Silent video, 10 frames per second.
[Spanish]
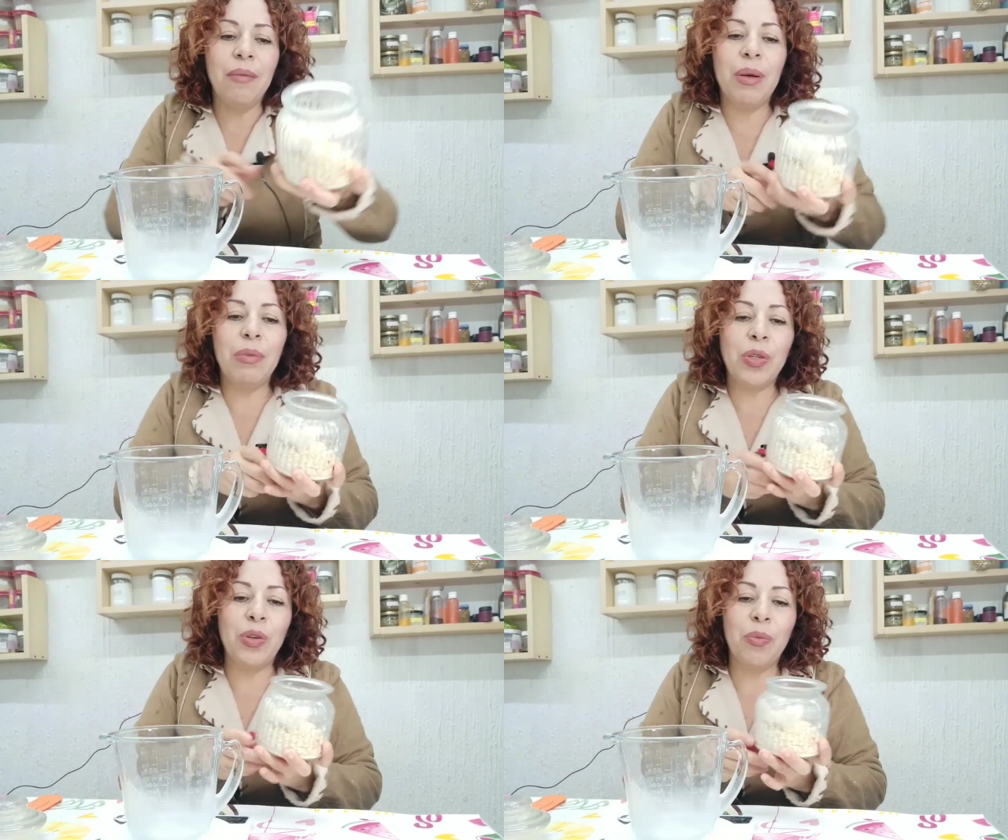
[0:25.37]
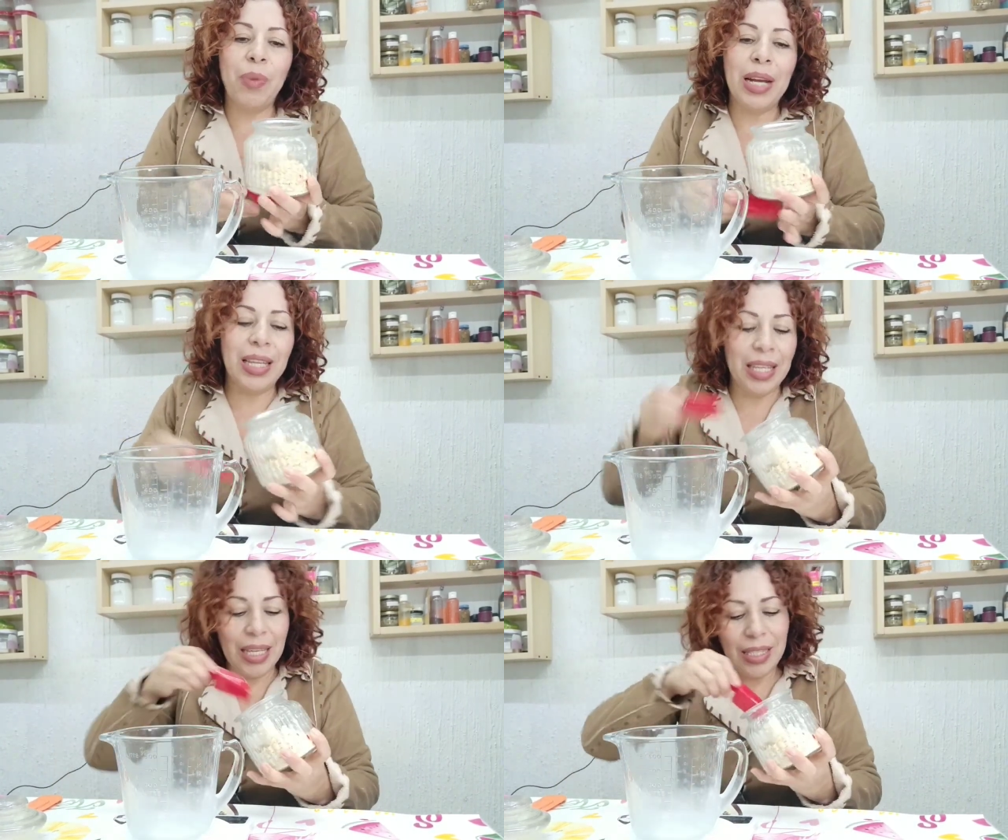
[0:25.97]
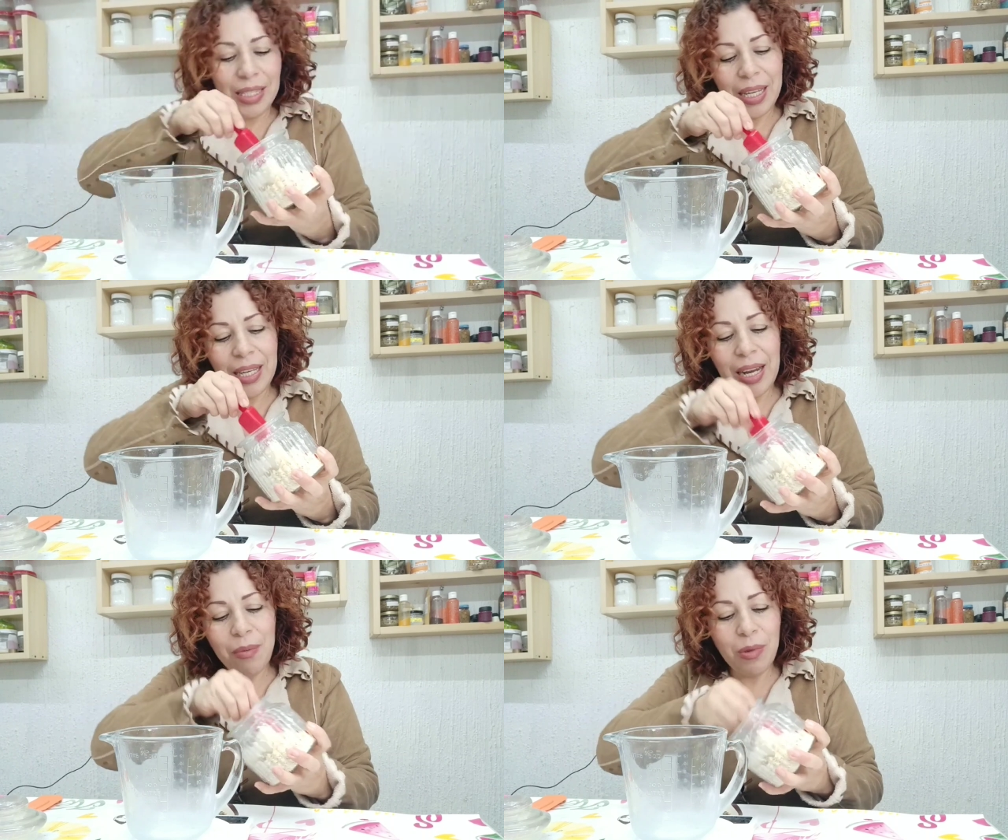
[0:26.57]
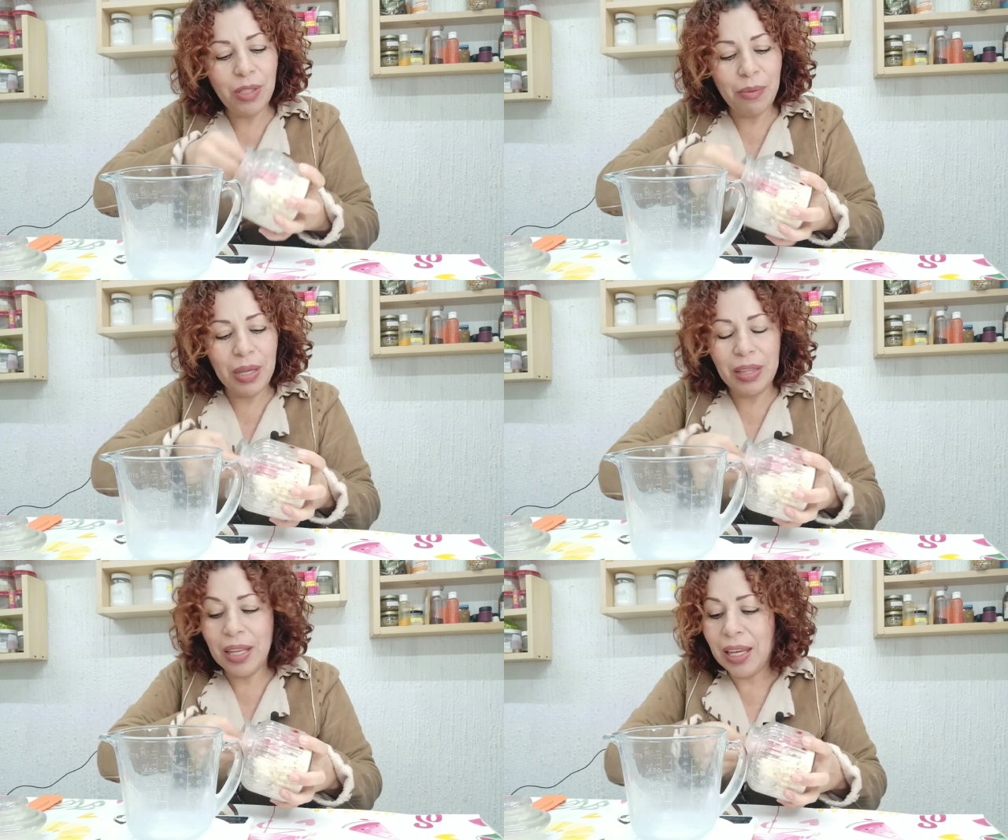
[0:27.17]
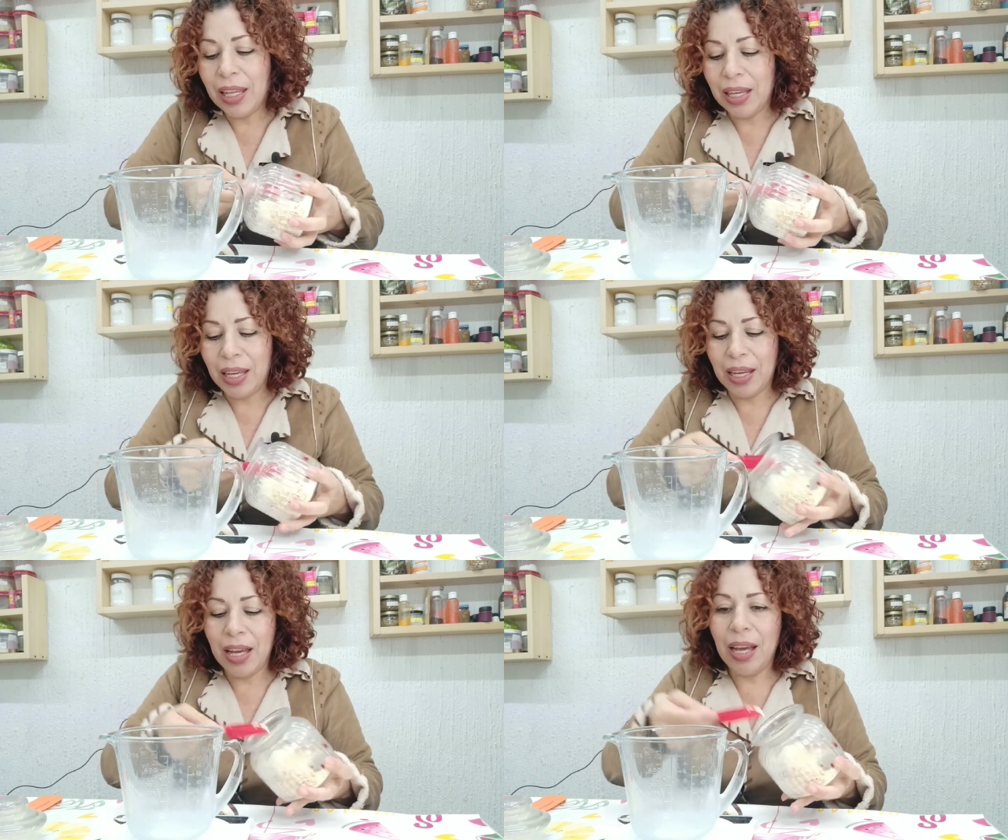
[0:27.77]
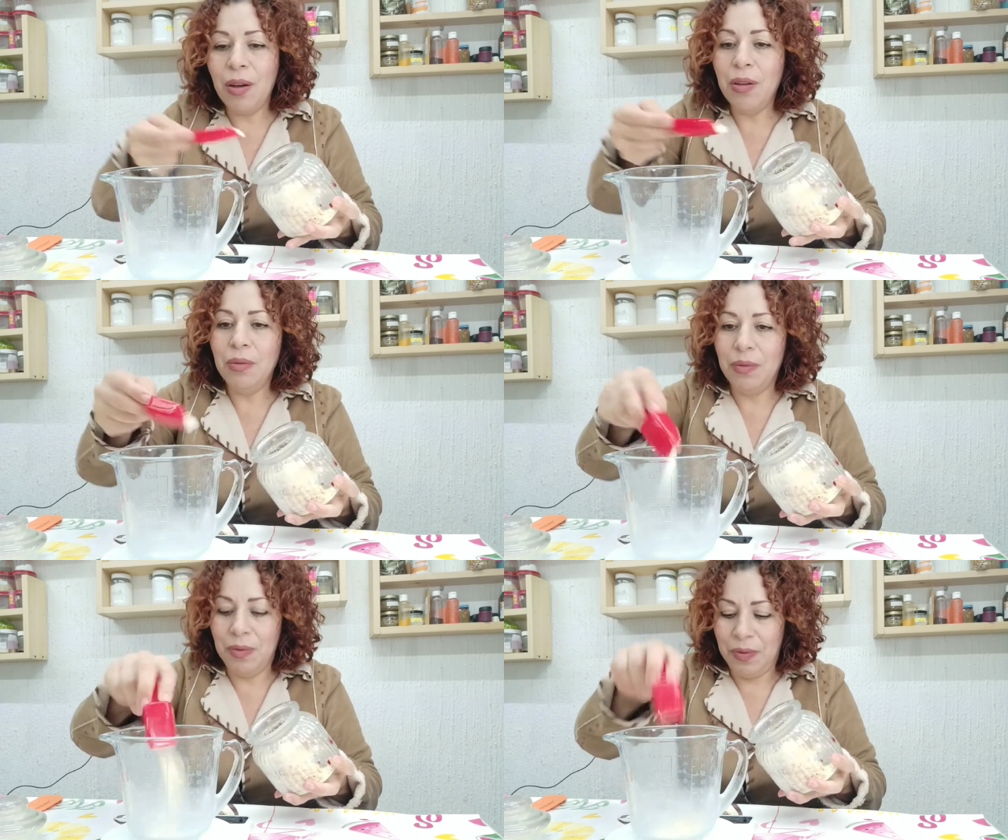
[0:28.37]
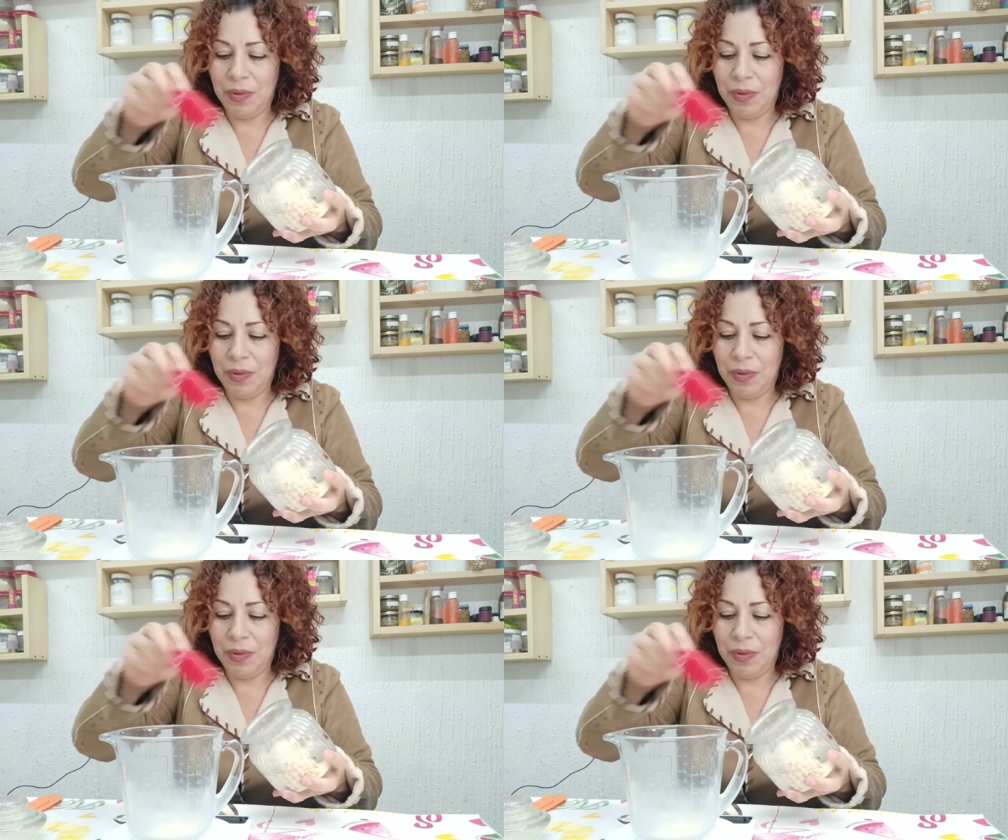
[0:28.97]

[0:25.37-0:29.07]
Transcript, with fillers: Vamos a ocupar 15 gramos de manteca de cacao